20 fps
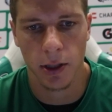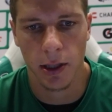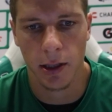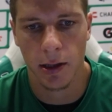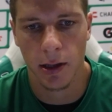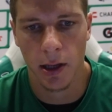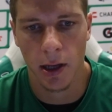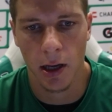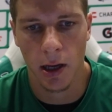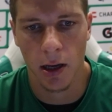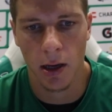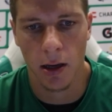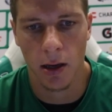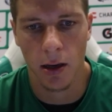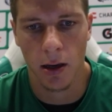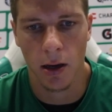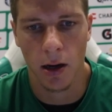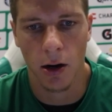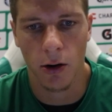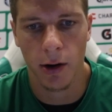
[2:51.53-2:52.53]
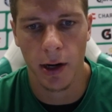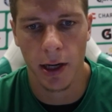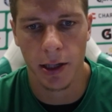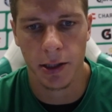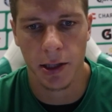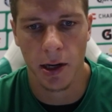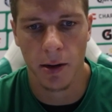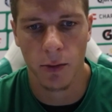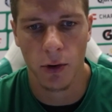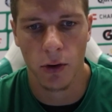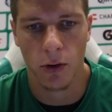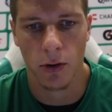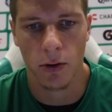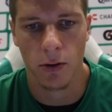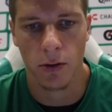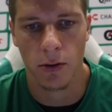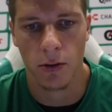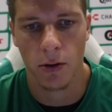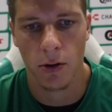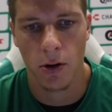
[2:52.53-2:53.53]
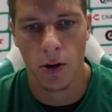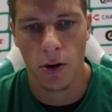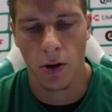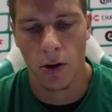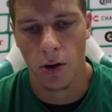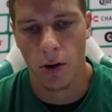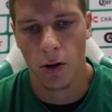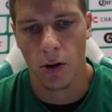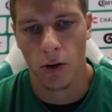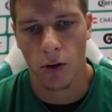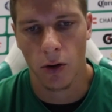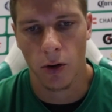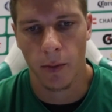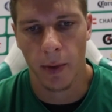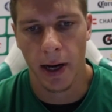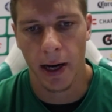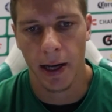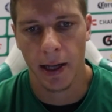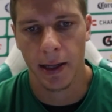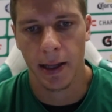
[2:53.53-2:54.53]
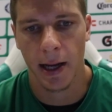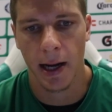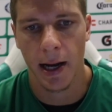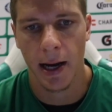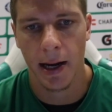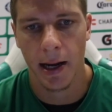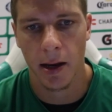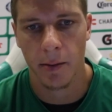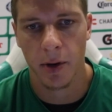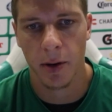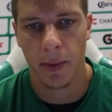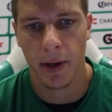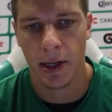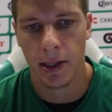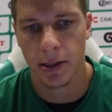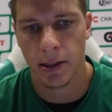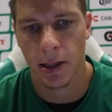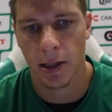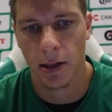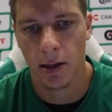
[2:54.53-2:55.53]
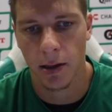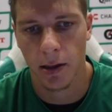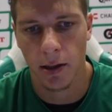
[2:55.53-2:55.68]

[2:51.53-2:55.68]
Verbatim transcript: Este, ahora llegamos con, más gente al área, me parece.